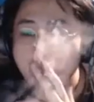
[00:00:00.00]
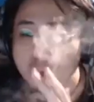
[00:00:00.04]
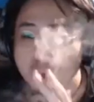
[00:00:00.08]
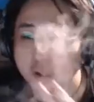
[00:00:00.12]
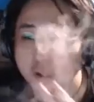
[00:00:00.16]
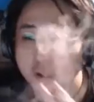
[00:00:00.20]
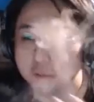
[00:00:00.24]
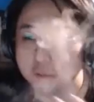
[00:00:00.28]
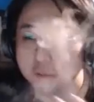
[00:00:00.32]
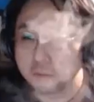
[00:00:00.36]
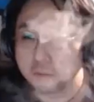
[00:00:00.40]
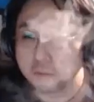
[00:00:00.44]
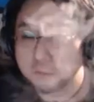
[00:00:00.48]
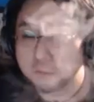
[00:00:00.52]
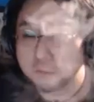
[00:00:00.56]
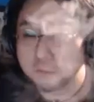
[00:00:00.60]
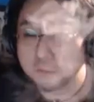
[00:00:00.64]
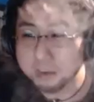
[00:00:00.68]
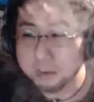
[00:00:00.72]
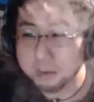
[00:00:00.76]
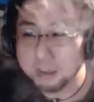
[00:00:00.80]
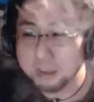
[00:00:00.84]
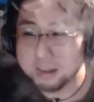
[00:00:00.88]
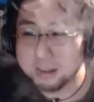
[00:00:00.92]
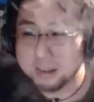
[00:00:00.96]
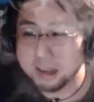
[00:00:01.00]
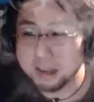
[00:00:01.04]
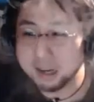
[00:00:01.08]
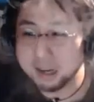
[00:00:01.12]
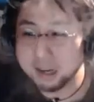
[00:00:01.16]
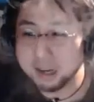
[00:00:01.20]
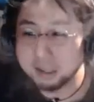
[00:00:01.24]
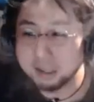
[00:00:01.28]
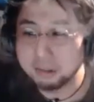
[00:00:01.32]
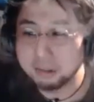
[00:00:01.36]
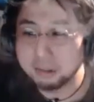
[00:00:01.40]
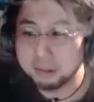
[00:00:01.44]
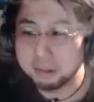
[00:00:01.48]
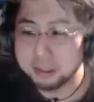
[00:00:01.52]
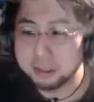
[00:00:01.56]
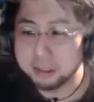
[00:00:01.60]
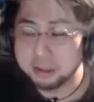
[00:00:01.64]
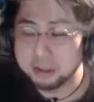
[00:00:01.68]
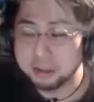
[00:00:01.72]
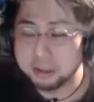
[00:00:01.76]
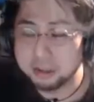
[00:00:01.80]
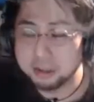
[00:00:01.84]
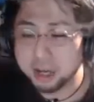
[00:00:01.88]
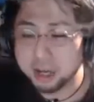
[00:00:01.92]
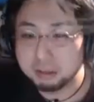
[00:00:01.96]
のんたんのインスタ感動したわ。
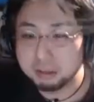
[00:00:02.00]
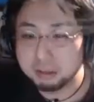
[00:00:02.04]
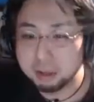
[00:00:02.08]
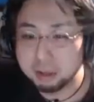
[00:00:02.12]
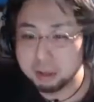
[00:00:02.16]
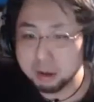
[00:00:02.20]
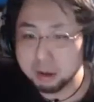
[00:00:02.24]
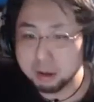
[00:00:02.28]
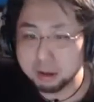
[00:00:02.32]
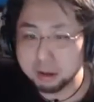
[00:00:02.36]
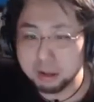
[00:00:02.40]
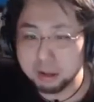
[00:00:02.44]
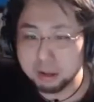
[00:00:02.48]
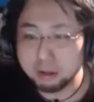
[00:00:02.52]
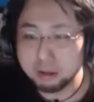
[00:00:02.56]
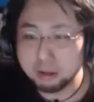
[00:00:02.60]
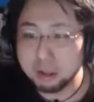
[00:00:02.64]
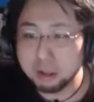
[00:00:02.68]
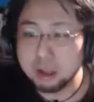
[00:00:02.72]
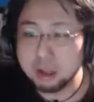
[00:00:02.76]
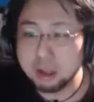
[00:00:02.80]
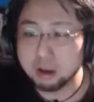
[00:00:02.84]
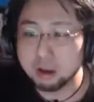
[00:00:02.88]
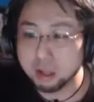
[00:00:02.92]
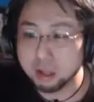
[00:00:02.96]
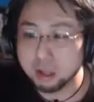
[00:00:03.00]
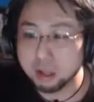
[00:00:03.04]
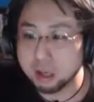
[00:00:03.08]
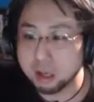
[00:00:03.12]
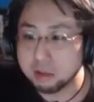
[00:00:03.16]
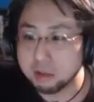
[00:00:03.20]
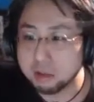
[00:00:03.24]
なんか言ってたよね。つか